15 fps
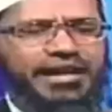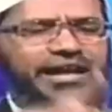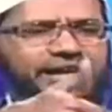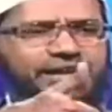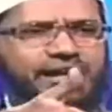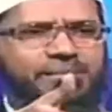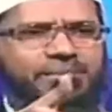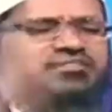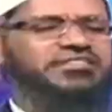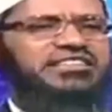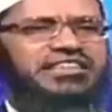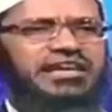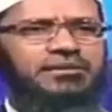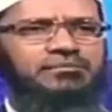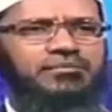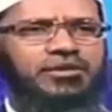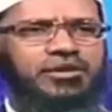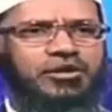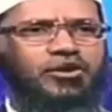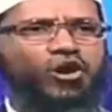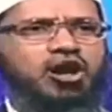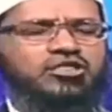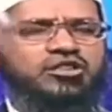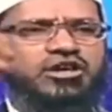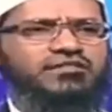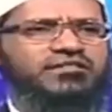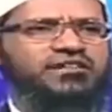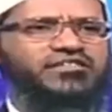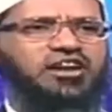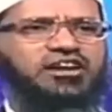যে ঈশ্বর কেবল
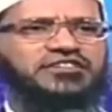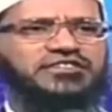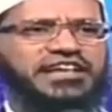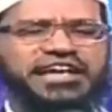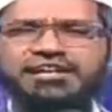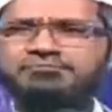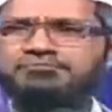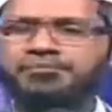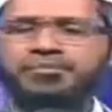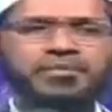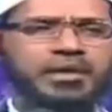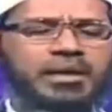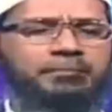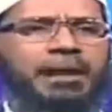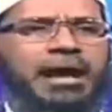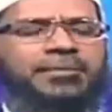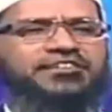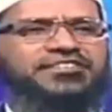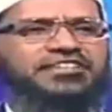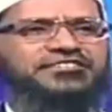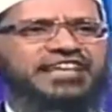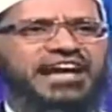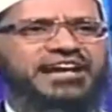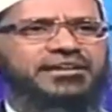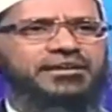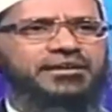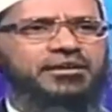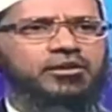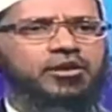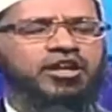একজন দ্বিতীয় কেউ নেই বাইবেল বলছে যে
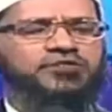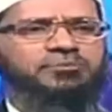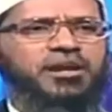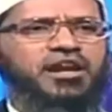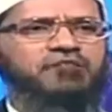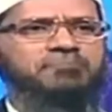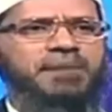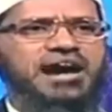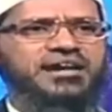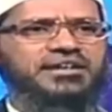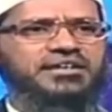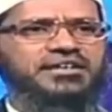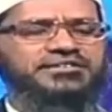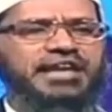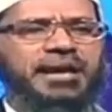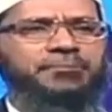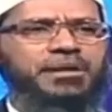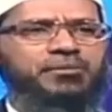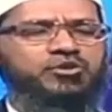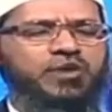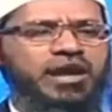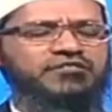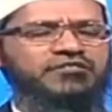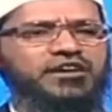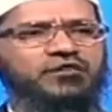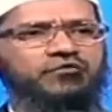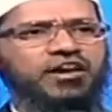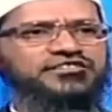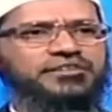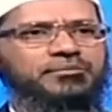গসপেল মার্ক অধ্যায় বারো
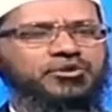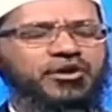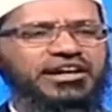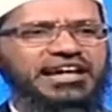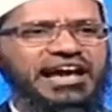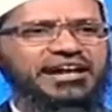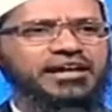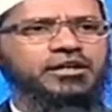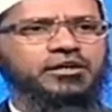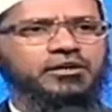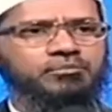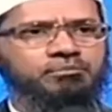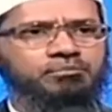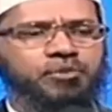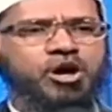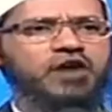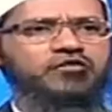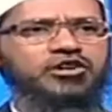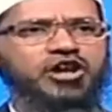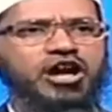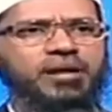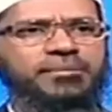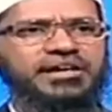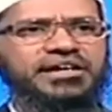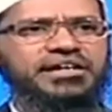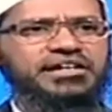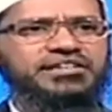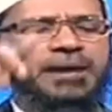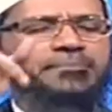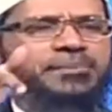অনুচ্ছেদ উনত্রিশ বুক অব
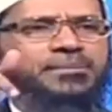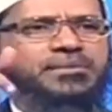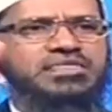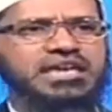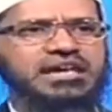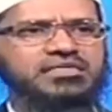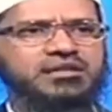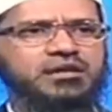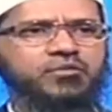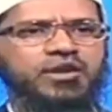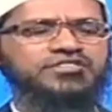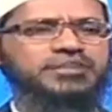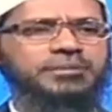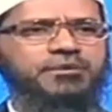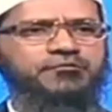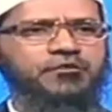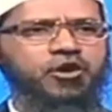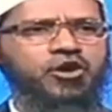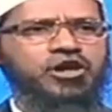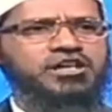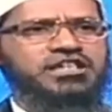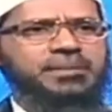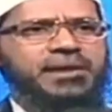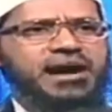ডিটোনমি অধ্যায় ছয় অনুচ্ছেদ চার